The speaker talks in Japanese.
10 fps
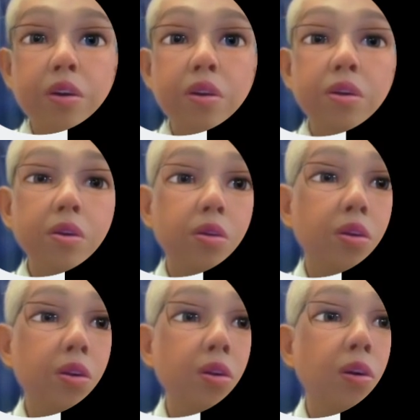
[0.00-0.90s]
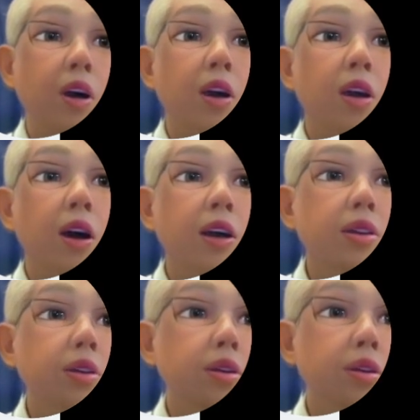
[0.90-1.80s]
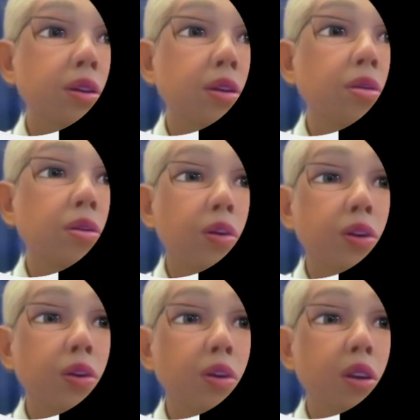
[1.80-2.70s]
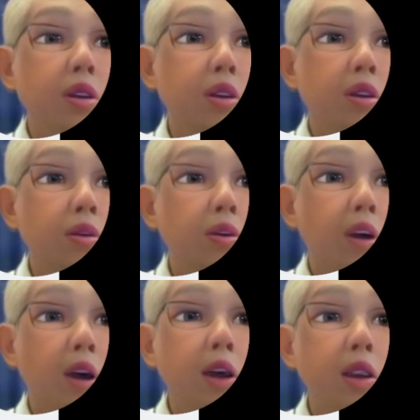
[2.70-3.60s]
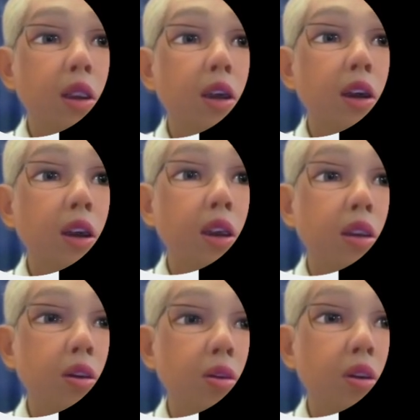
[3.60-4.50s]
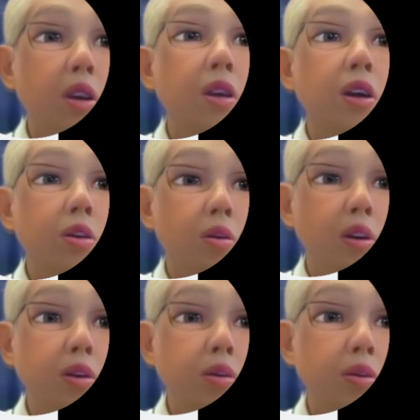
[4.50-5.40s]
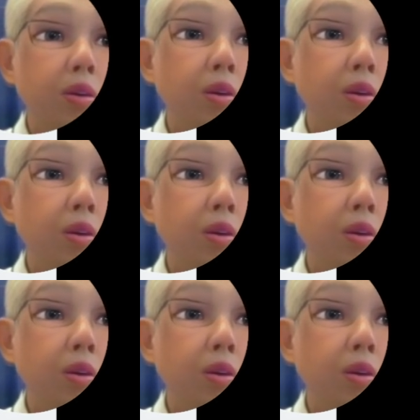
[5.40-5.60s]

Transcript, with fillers: ということは、乱数の初期値を変えてあげないといけないとか、そう。